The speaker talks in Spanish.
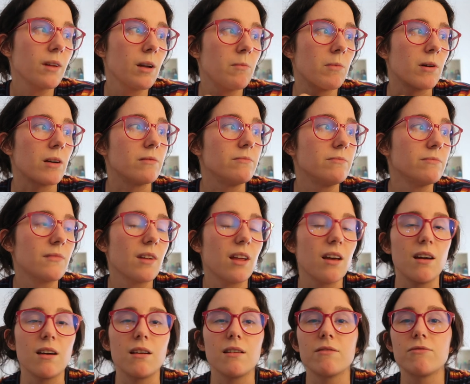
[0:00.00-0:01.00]
Bueno,
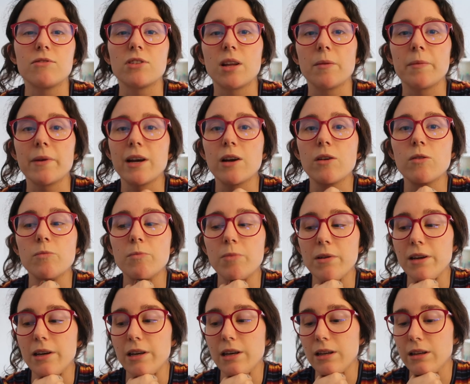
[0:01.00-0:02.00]
eh, fue también el
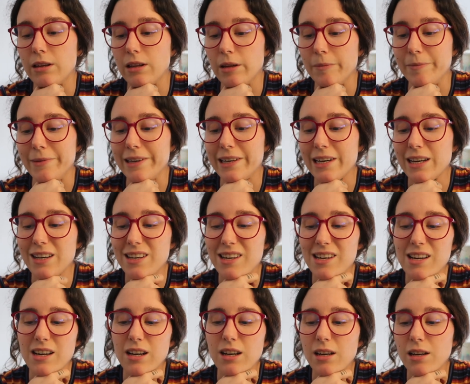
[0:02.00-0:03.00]
cumple de mi
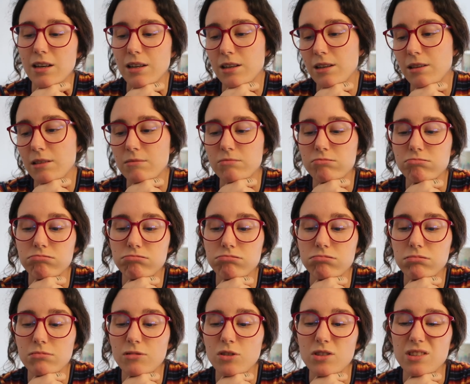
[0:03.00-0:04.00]
yaya y
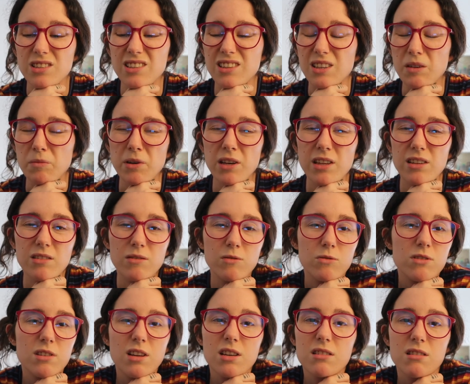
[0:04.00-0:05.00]
no sé, también he
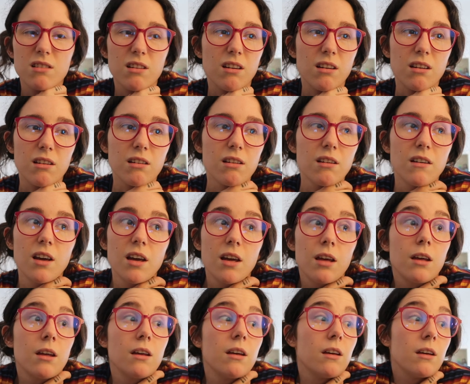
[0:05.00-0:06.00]
unos días de
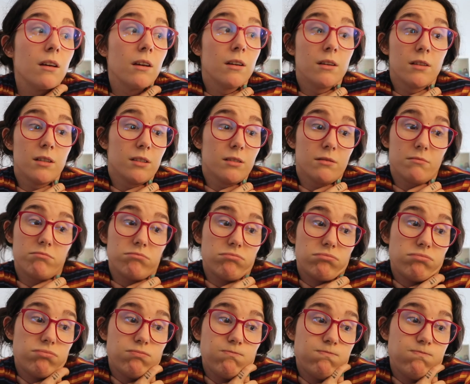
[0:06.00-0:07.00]

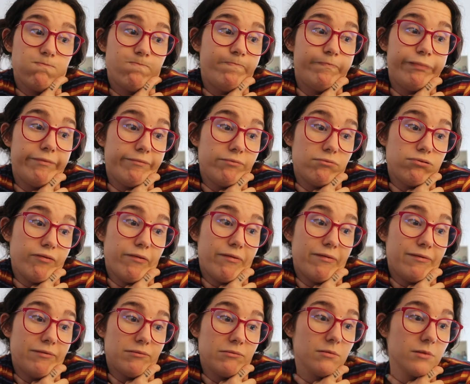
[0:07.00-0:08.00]

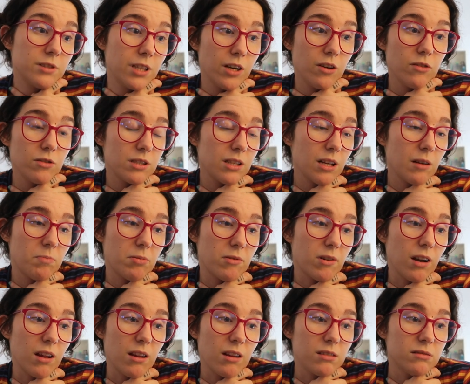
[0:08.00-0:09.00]
de no estar por
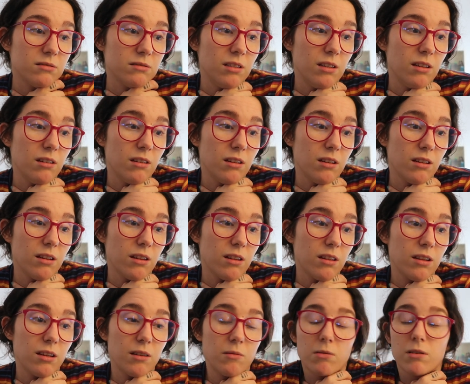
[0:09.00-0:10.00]
nada y de
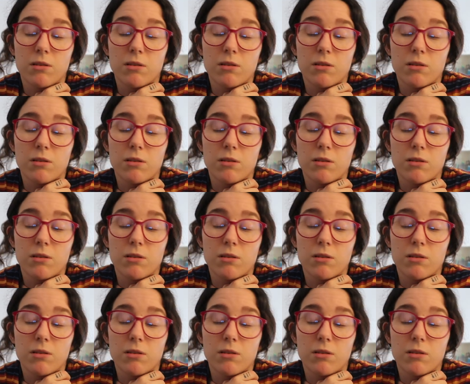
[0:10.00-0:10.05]
decir,